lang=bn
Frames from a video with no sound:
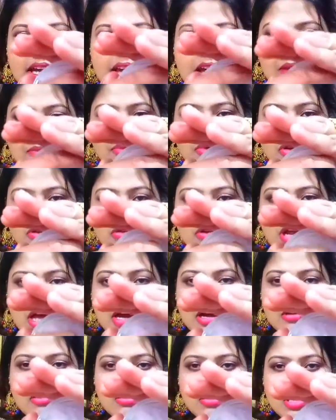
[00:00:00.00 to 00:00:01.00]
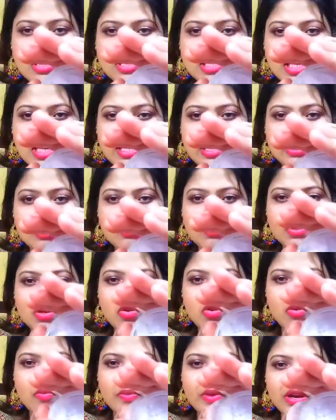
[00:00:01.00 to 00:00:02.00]
একটা ক্যাপ মতো লাগানো আছে এটা
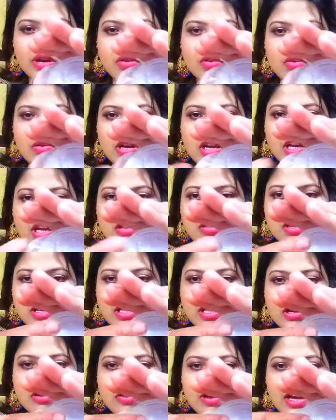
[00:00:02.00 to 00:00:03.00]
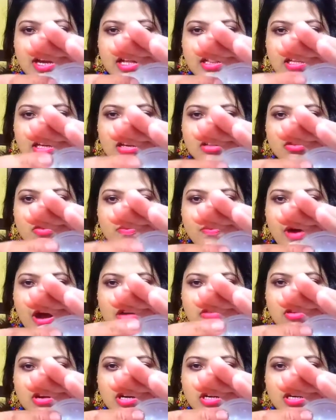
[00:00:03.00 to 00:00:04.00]
তোমাদের ওপেন করলে কিন্তু এ দেখো এখান থেকে কিন্তু
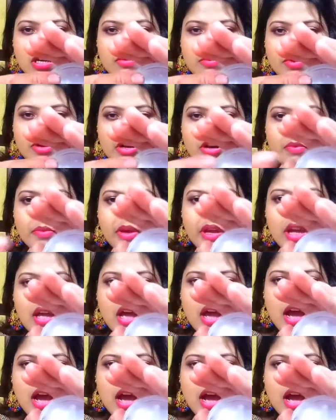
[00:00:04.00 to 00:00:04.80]
পাউডারটা বেরোবে